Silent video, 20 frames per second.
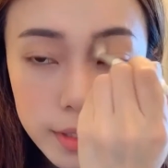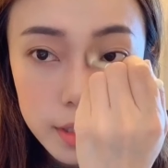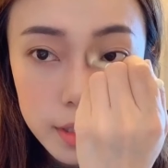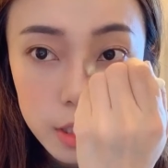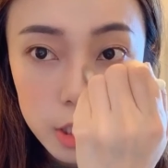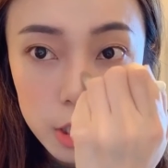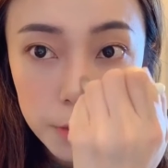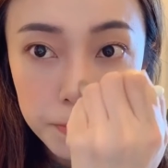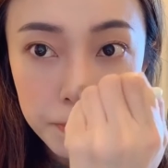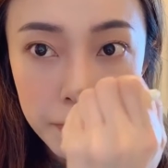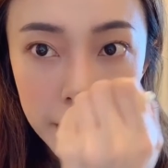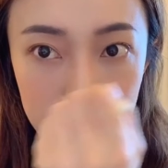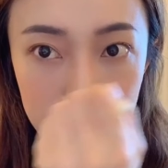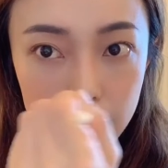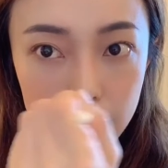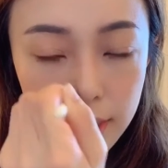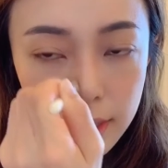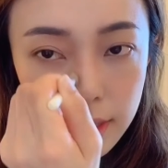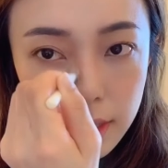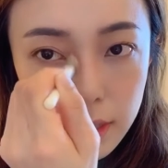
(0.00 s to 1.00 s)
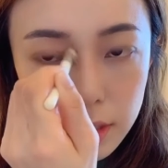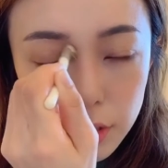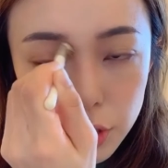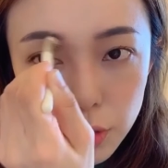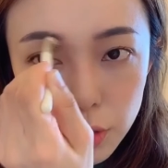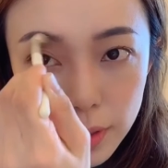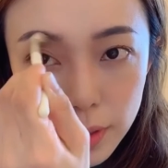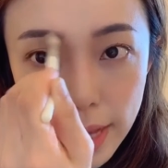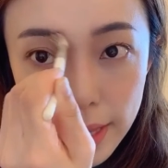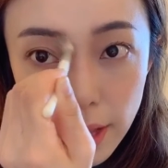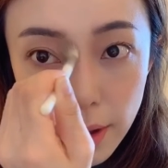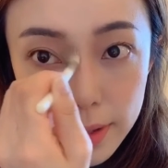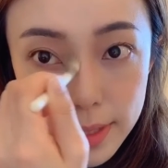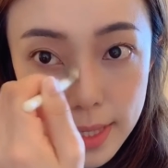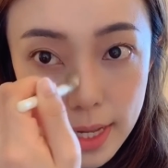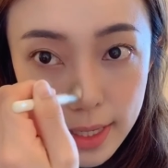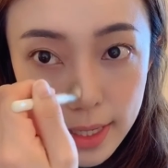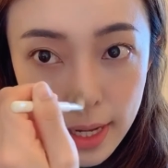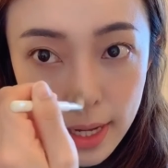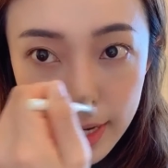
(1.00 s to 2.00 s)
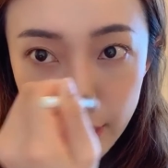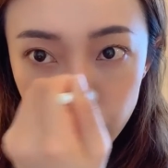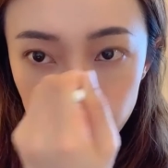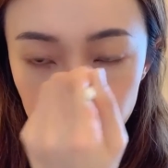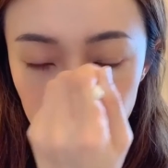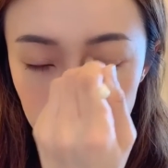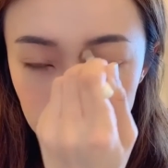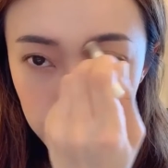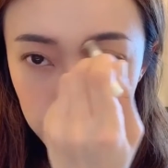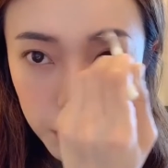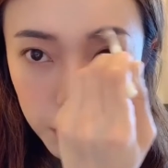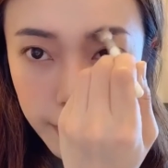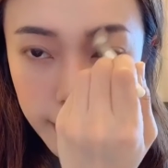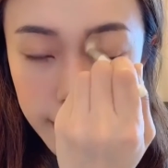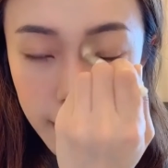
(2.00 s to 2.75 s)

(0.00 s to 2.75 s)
己是本科就来到香港来读书了嘛，